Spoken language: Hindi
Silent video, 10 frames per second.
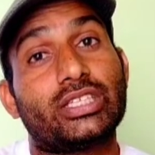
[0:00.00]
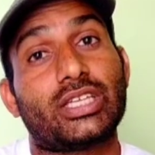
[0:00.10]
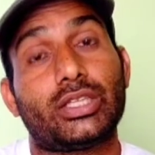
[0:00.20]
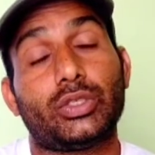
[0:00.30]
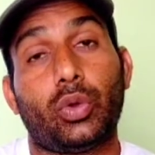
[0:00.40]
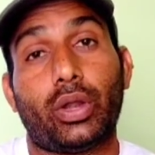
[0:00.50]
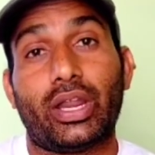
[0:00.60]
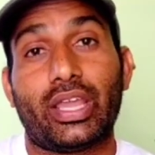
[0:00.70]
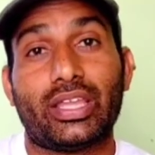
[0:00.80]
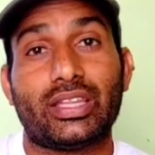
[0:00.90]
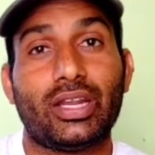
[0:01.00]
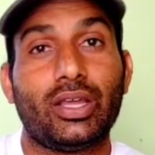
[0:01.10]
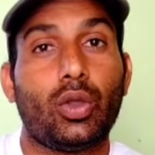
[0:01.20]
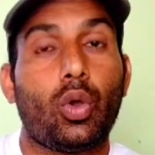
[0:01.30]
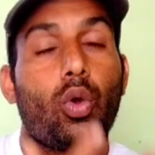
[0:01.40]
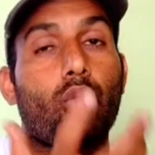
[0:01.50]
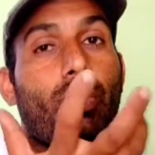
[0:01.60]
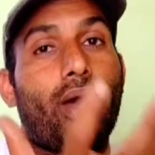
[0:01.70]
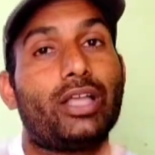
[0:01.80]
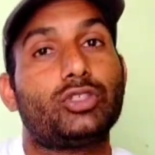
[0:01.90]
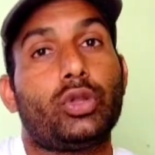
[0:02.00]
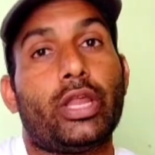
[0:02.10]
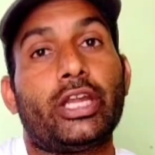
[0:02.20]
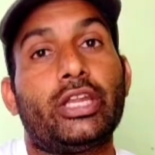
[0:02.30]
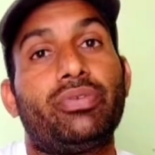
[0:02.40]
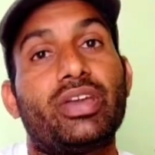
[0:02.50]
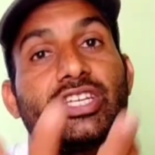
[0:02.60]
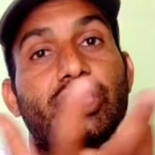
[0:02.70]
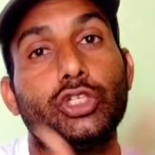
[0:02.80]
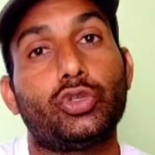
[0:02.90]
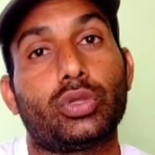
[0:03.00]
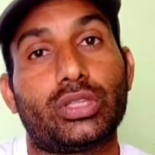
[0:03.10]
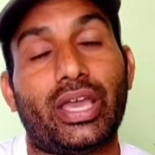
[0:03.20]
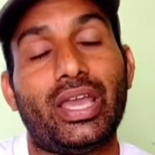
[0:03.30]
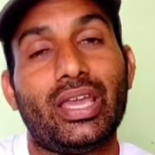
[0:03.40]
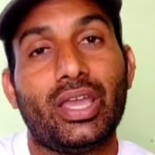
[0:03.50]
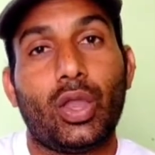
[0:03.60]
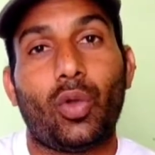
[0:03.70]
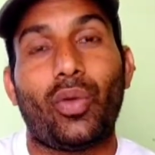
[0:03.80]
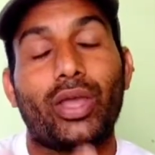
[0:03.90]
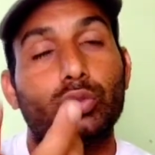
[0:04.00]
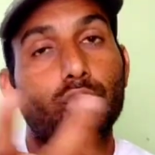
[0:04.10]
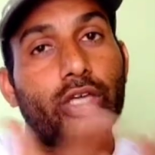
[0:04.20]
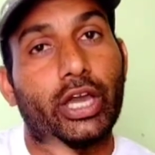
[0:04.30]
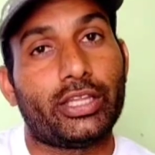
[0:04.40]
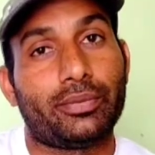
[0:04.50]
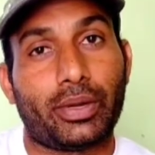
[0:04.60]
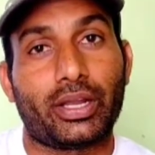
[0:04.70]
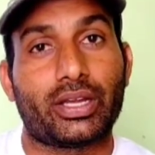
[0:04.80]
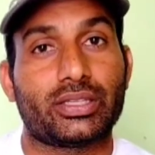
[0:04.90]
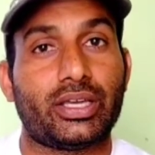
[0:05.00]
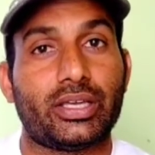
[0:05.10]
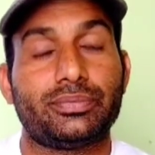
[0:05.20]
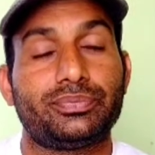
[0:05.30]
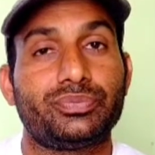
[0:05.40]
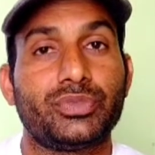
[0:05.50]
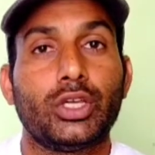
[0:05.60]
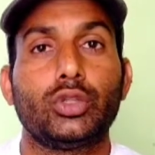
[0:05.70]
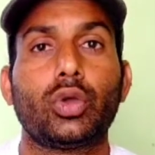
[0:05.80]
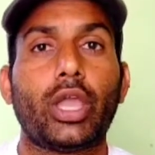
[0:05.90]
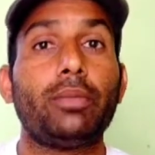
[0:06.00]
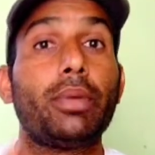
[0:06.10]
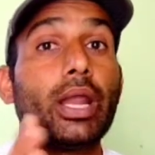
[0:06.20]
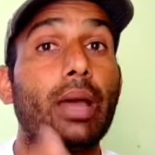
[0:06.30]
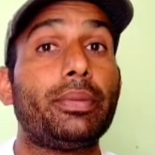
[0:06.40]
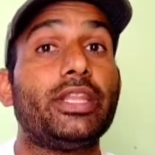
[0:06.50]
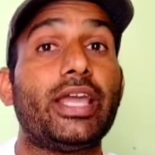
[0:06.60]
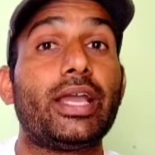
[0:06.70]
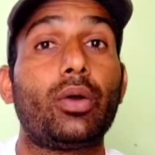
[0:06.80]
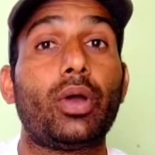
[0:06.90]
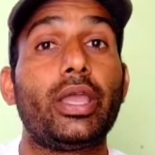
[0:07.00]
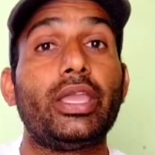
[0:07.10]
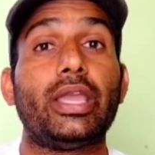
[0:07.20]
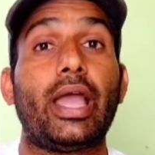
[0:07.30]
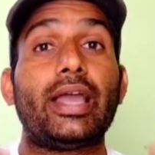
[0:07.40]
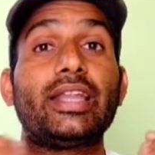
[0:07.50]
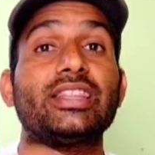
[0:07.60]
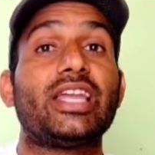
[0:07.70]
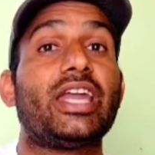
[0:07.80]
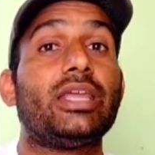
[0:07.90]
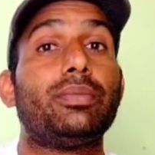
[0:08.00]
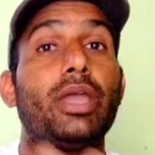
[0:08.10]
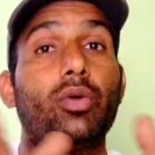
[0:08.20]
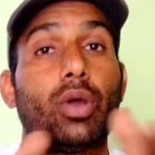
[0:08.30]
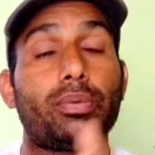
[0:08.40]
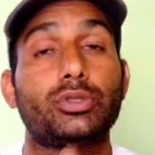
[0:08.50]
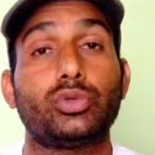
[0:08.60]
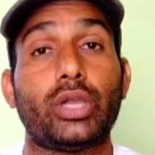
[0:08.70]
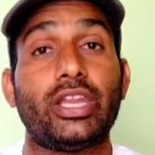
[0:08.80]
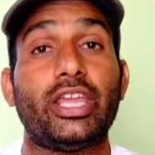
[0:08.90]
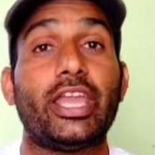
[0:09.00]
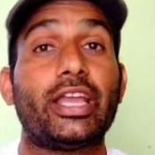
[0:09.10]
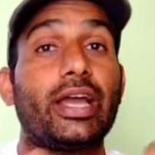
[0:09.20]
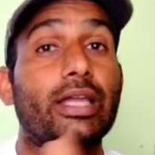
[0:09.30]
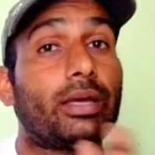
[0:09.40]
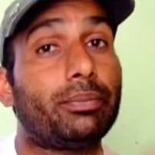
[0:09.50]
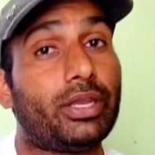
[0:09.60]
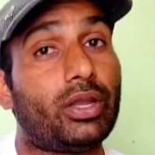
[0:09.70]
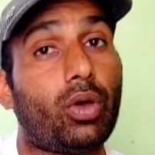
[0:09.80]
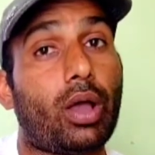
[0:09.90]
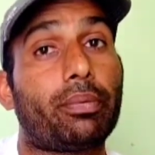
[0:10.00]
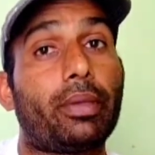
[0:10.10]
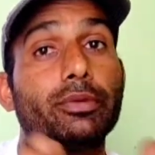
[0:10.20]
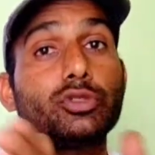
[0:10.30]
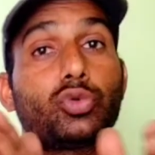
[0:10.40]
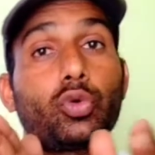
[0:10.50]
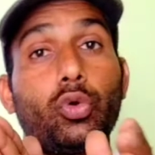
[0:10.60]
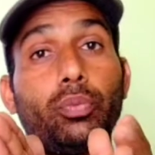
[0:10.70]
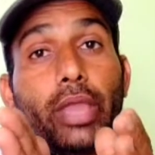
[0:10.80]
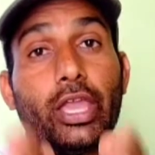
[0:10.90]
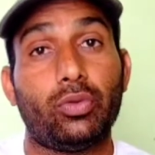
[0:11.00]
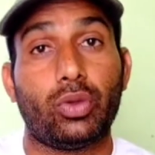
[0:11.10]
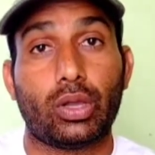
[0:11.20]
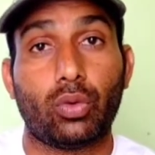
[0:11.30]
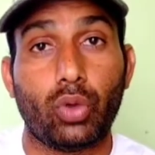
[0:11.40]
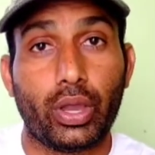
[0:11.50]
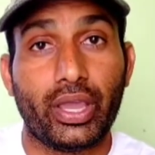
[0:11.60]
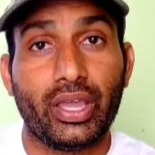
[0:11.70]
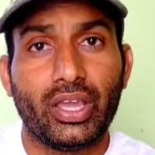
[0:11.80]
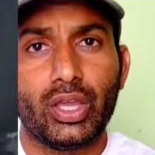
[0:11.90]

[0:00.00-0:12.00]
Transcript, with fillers: है साथियों अंडर के अंदर और वहाँ जो लेक्टिफेस टिश्यू होता है वह दूध का निर्माण करता है तो कई बार आपने देखा होगा कि अगर तैयारी व्यय हुआ पशु यानी एक आधा महीना आपके पशु को व्यय हुए का हुआ है